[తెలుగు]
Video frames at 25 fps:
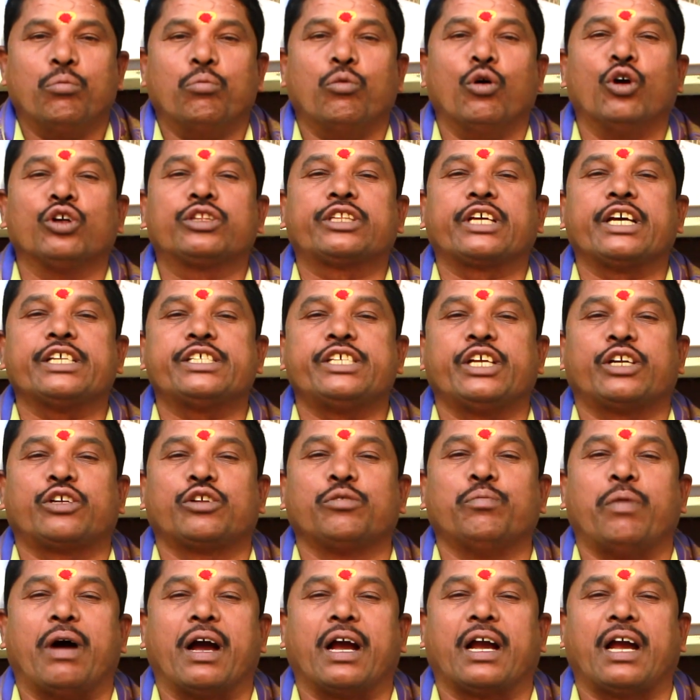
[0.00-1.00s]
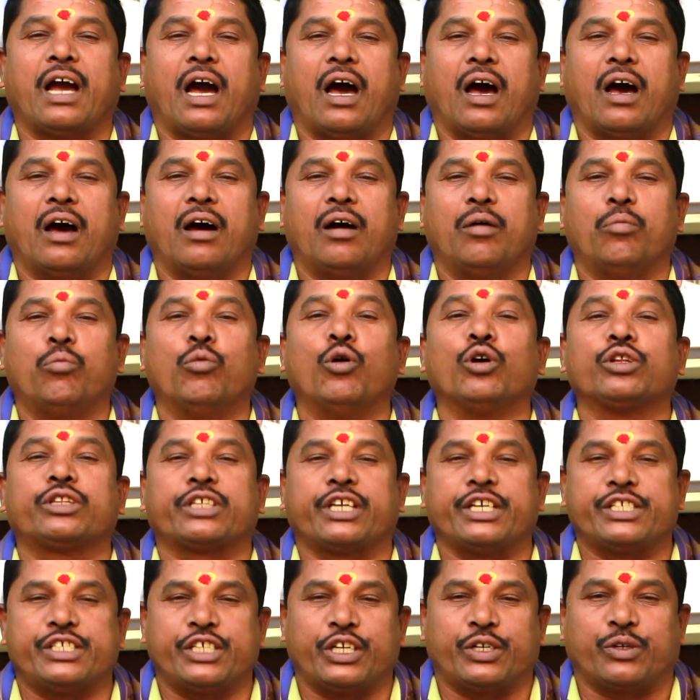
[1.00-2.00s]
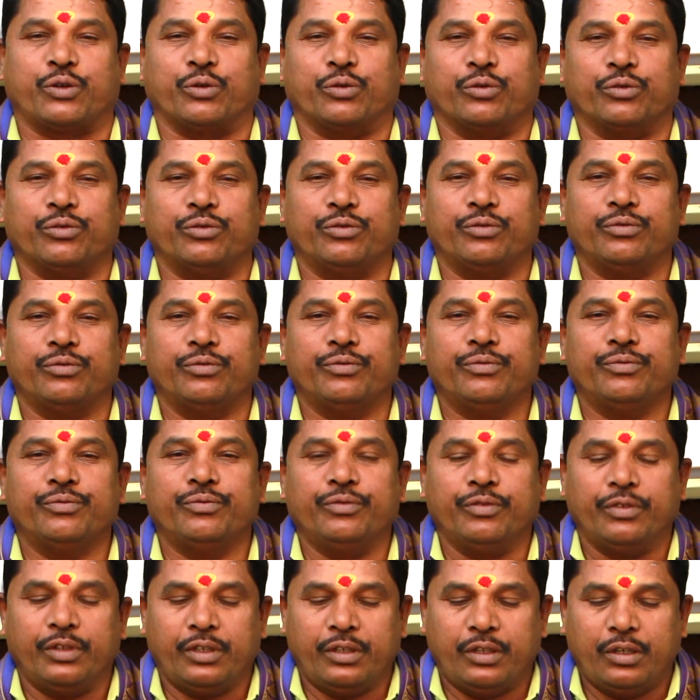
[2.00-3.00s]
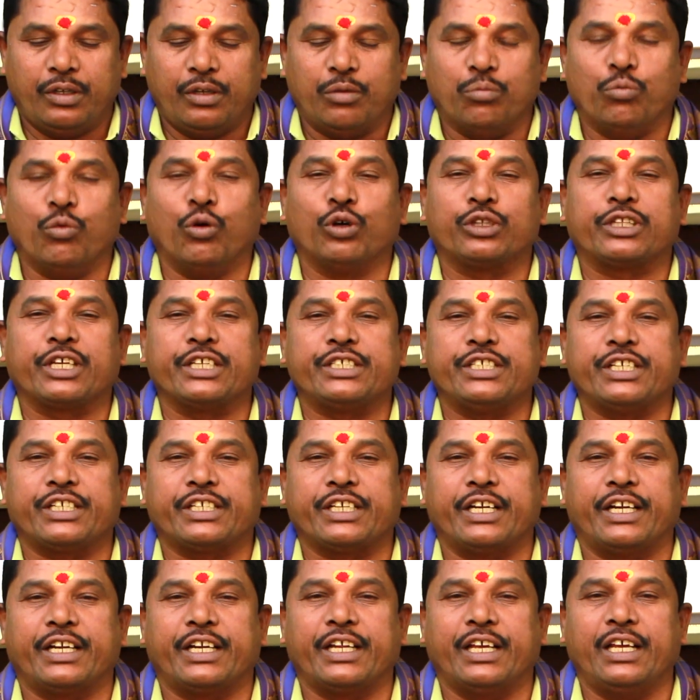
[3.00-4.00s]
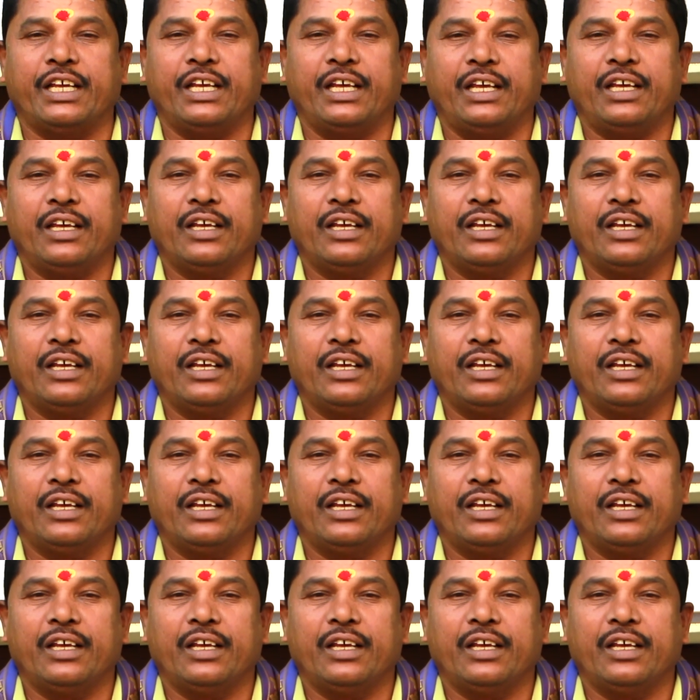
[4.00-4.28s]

మోతిక చెట్టు బంక మోతిక చెట్టు మోతిక చెట్టు అంటే